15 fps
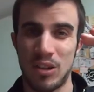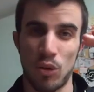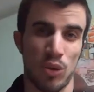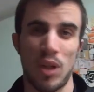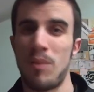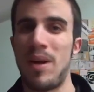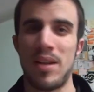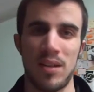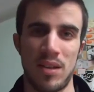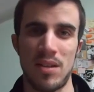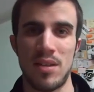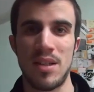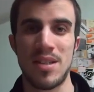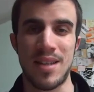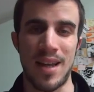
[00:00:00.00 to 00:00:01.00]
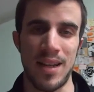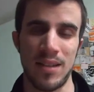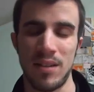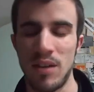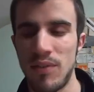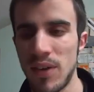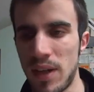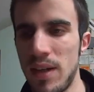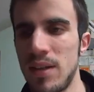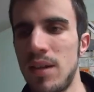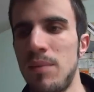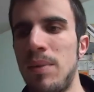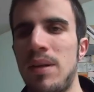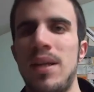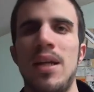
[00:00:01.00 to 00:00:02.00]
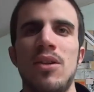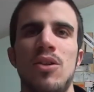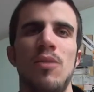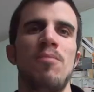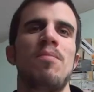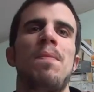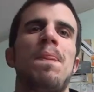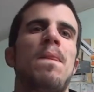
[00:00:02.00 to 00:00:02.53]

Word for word: totalmente distanti, differenti, pertanto